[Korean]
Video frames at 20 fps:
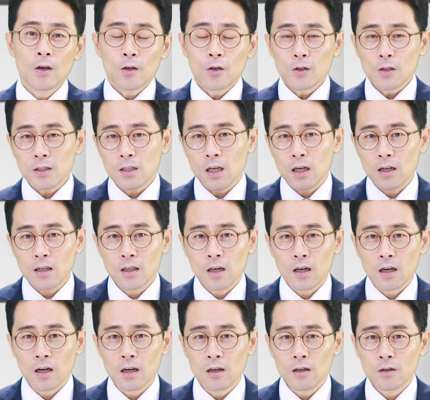그렇게
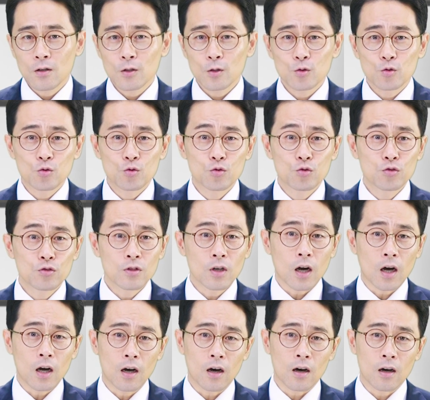자라다가 그런
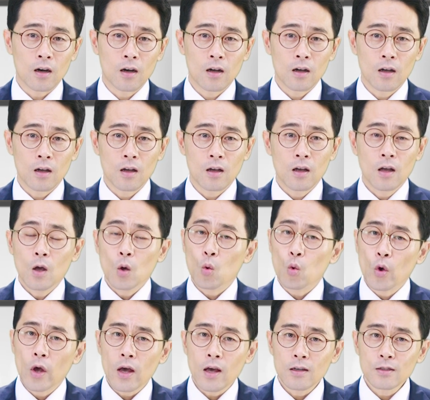누군가
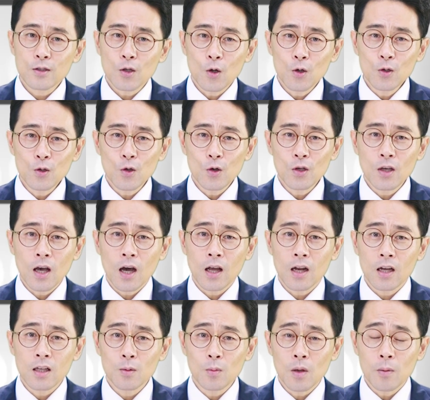왜 성경이
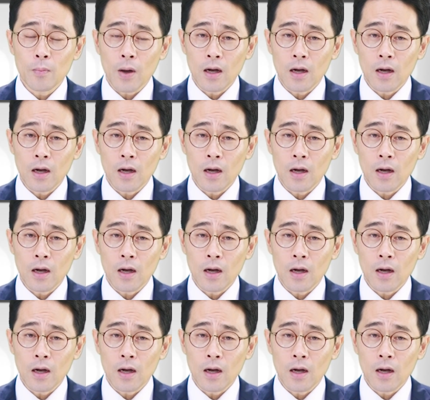하나님의